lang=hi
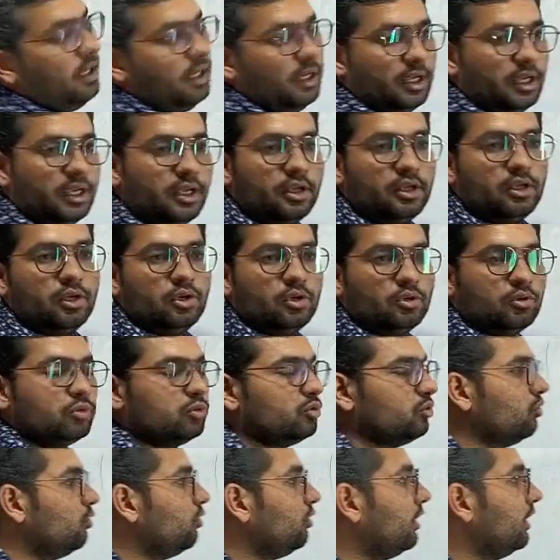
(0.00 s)
कहेंगे
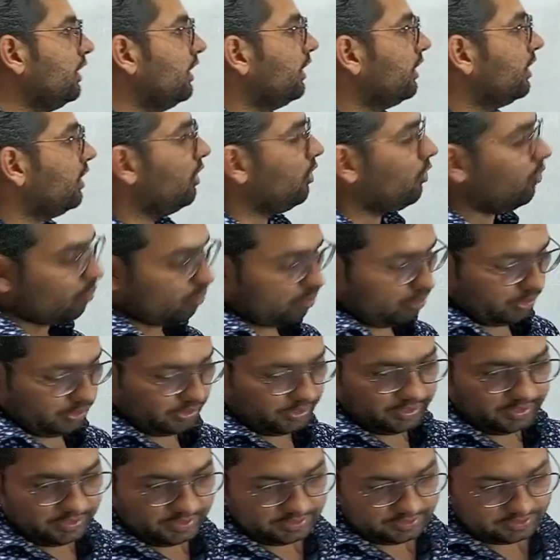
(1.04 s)
उसको कहेंगे ओड
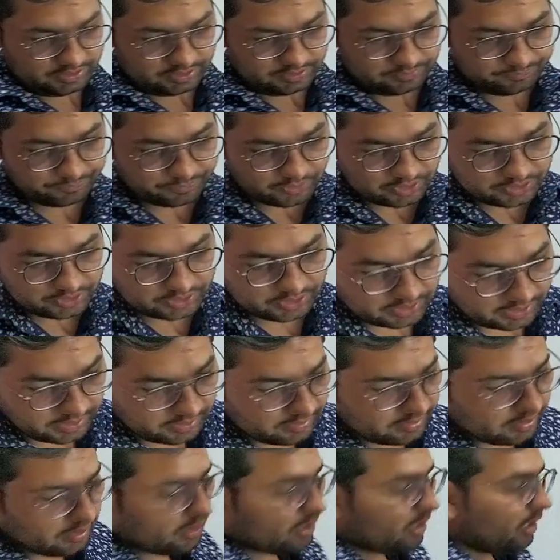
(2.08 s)
डेज ठीक
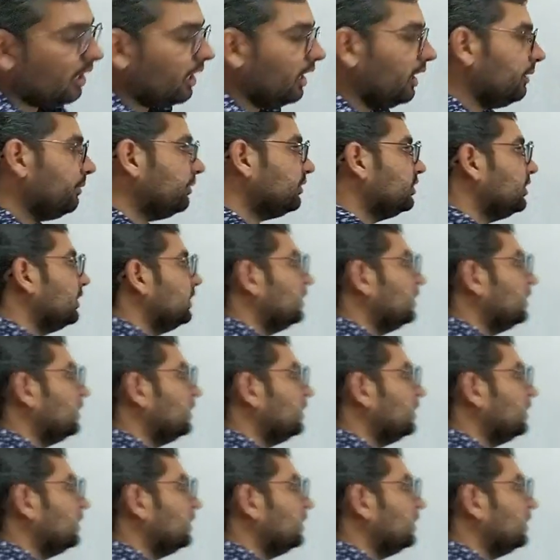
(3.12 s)
है अब